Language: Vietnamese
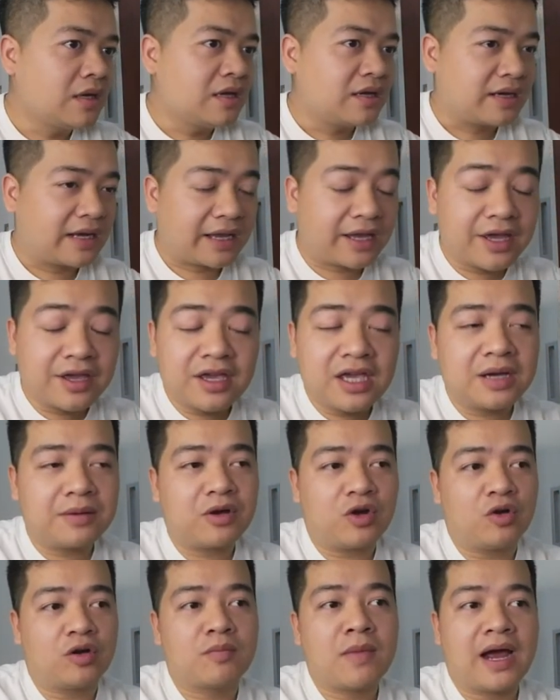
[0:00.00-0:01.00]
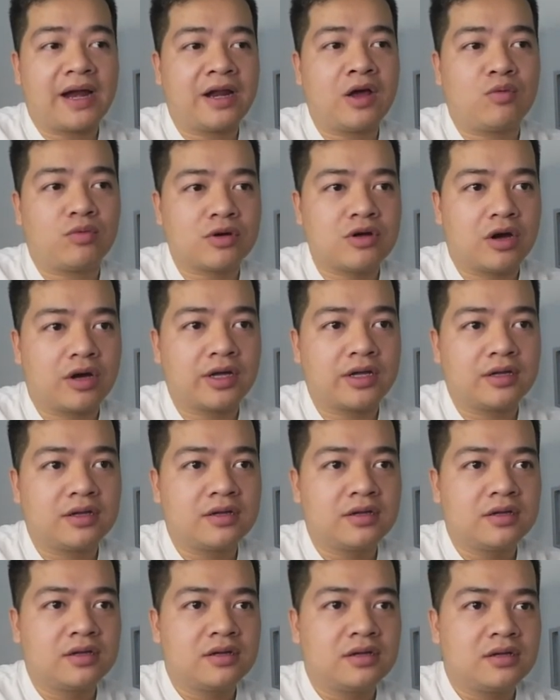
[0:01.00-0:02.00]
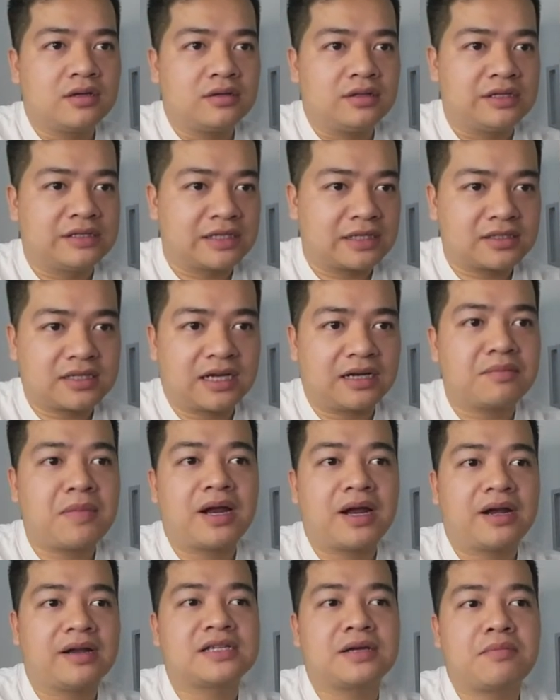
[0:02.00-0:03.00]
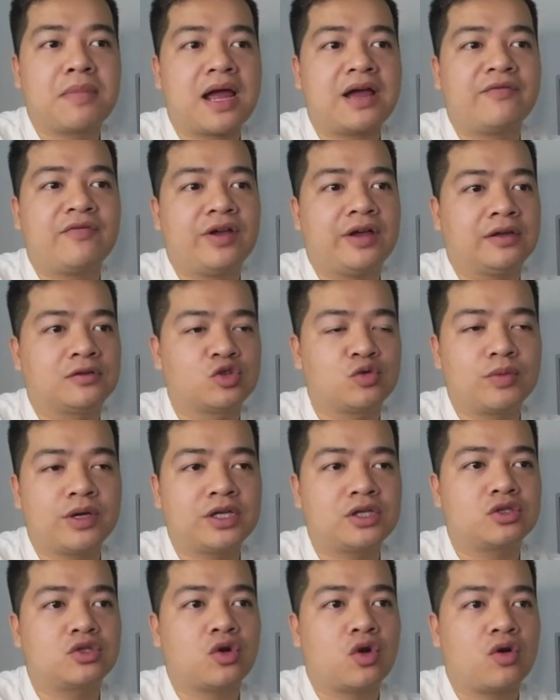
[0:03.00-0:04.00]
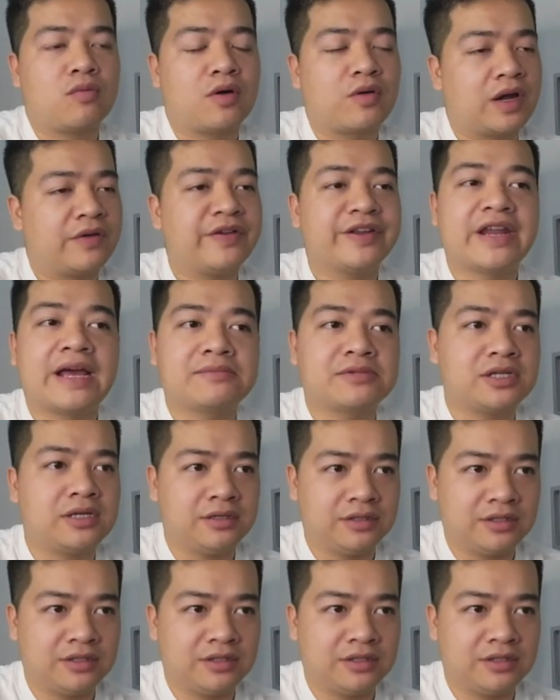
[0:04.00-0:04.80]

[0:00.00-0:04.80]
cái kinh nghiệm của các bạn học được ấy, thì chắc chắn bạn ấy sẽ mang về giúp ích cho bóng đá Việt Nam rất là